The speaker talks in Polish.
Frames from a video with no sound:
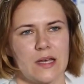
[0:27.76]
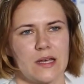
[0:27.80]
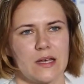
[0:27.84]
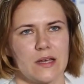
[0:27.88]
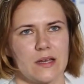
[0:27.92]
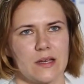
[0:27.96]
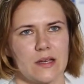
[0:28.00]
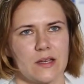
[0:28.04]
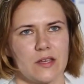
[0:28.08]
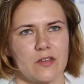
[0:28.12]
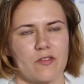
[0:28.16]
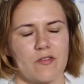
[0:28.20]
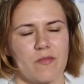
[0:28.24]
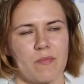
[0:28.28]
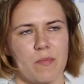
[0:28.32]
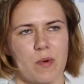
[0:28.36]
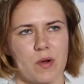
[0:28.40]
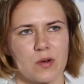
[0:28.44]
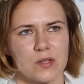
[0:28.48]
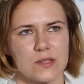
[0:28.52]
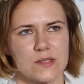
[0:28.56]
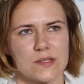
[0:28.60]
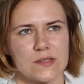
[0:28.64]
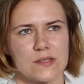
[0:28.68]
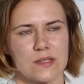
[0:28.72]
E, i w
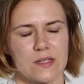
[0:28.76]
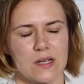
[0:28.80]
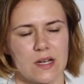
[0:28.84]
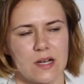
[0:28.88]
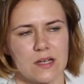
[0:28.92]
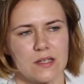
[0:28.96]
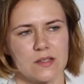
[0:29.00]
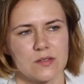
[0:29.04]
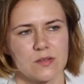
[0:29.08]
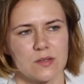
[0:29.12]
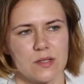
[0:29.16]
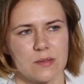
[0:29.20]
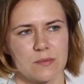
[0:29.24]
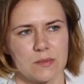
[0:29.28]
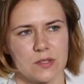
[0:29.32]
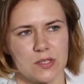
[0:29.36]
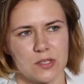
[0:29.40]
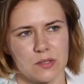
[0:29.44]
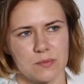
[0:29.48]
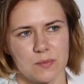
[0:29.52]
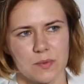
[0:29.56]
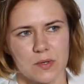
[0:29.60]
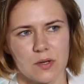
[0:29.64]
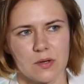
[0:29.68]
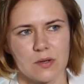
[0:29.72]
Polsce realizujemy
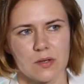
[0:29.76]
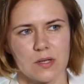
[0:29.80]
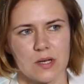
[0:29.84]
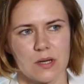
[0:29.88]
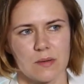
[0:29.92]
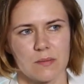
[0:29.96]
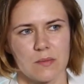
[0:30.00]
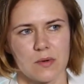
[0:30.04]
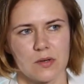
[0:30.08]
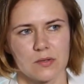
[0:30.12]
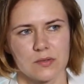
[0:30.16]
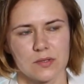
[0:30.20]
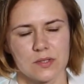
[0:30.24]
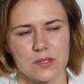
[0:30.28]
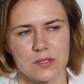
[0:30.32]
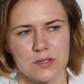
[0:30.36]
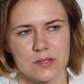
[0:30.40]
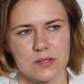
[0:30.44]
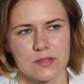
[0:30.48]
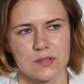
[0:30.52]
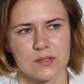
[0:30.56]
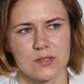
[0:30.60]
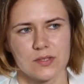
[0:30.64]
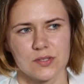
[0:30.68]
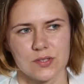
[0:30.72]
ten program od
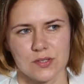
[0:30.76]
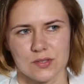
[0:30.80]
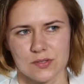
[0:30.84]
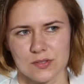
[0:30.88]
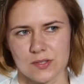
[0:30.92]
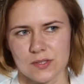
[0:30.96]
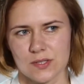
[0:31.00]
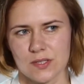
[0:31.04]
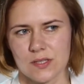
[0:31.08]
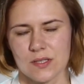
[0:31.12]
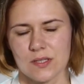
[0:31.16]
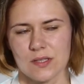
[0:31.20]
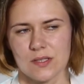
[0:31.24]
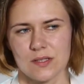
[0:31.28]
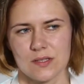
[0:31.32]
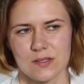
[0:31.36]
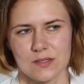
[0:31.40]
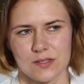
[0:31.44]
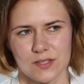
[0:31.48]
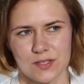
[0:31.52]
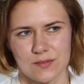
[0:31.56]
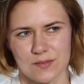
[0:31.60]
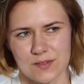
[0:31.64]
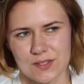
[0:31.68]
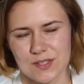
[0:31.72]

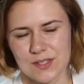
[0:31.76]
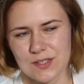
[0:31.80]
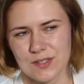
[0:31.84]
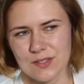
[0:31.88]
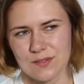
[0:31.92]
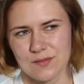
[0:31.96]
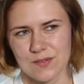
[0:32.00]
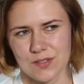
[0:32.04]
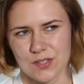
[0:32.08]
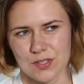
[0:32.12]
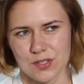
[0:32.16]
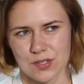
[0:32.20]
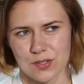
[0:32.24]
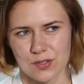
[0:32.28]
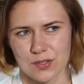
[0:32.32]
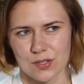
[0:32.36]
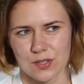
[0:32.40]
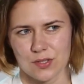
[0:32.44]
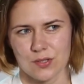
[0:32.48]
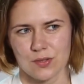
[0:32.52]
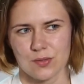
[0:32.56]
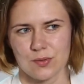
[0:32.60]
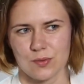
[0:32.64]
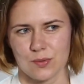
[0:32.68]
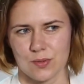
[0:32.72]

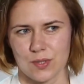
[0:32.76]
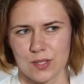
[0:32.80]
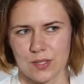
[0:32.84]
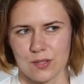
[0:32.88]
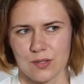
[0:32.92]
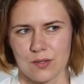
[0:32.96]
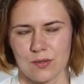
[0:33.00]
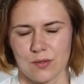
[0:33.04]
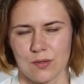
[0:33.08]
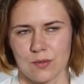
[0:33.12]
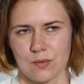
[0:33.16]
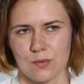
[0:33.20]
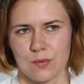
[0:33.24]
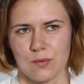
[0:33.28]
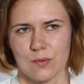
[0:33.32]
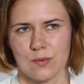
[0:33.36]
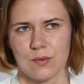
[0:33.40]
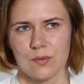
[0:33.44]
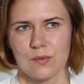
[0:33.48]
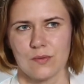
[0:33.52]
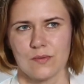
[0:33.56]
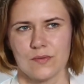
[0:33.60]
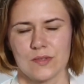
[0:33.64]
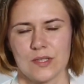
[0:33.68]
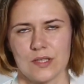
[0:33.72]
1992 e,
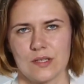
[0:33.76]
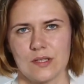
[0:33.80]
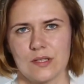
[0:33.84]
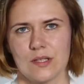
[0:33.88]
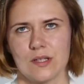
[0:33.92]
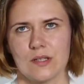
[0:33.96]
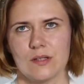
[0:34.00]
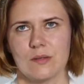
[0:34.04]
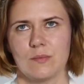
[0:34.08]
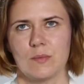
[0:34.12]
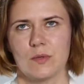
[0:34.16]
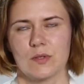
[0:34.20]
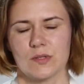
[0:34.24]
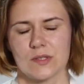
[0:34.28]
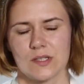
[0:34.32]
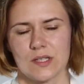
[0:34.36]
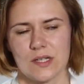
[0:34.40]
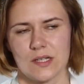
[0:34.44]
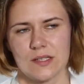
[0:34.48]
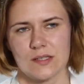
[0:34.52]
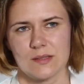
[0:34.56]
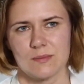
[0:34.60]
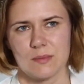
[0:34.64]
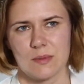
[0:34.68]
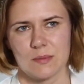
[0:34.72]
roku, wtedy kiedy
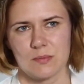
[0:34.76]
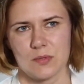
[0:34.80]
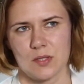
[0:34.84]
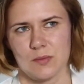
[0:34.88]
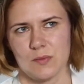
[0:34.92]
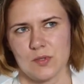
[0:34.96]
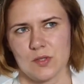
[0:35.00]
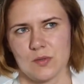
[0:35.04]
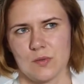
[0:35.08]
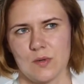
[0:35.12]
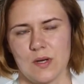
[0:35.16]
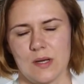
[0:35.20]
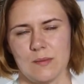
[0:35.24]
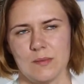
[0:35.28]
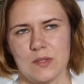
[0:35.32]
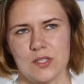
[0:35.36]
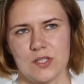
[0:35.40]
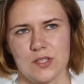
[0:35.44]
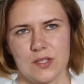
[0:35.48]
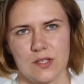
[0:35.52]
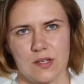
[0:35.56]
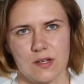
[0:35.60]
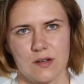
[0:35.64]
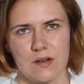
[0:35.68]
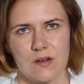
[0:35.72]
Polska Izba Przemysłu
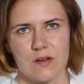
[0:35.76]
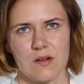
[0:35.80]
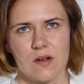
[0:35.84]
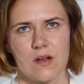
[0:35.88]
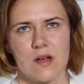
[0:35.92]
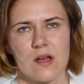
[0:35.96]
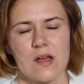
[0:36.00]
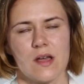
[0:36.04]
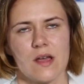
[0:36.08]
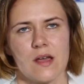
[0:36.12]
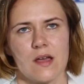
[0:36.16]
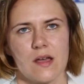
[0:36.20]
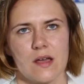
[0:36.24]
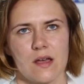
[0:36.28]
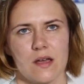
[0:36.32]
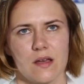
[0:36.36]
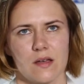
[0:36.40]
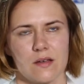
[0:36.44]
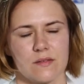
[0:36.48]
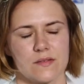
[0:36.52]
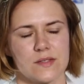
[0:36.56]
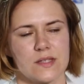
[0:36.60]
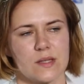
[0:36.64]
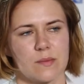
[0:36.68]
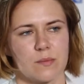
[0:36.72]
Chemicznego
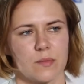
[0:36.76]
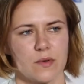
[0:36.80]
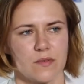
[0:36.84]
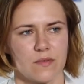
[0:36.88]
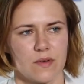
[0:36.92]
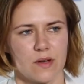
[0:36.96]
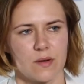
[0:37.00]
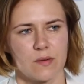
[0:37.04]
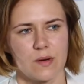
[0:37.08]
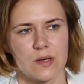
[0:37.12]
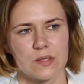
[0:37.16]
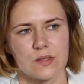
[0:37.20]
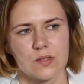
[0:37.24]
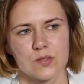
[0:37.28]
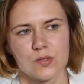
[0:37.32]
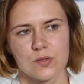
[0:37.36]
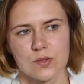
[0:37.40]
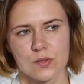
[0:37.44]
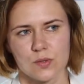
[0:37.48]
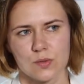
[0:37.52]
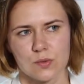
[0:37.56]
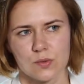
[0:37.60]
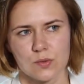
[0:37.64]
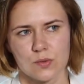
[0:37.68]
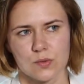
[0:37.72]
e, wstępowała do
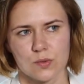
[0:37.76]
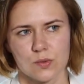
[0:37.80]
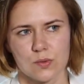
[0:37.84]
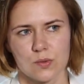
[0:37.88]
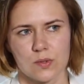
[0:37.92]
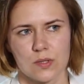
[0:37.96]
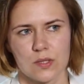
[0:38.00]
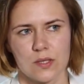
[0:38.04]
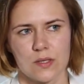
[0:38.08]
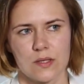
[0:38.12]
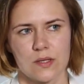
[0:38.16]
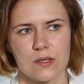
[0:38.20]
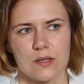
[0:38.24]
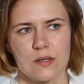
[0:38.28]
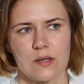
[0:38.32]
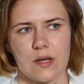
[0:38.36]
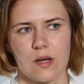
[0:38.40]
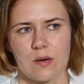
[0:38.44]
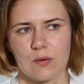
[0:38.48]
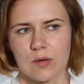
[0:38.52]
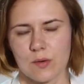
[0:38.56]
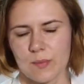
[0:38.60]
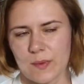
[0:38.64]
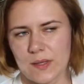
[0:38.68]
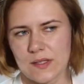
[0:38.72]
struktur
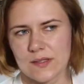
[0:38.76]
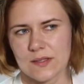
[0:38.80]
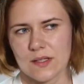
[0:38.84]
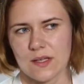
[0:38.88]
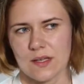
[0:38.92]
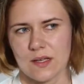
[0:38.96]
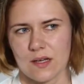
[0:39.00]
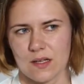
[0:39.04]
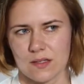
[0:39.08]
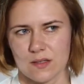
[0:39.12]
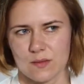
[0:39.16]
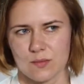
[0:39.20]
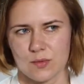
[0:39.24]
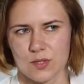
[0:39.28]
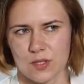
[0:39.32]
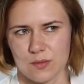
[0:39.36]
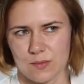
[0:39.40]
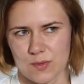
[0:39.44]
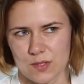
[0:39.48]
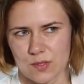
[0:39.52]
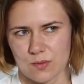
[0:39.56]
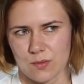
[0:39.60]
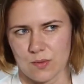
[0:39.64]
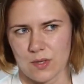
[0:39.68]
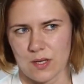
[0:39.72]
Europejskiej Rady
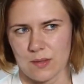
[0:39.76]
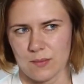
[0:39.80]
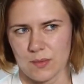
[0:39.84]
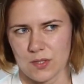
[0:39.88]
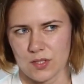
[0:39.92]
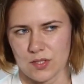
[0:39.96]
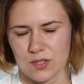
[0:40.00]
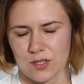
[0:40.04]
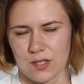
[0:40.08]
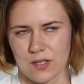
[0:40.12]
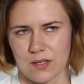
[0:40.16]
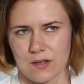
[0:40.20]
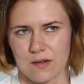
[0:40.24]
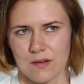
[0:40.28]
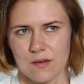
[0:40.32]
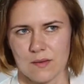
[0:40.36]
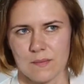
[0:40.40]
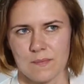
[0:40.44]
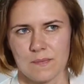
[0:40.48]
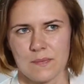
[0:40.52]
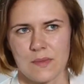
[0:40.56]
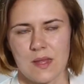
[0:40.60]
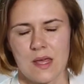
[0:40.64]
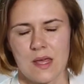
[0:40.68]
Przemysłu Chemicznego.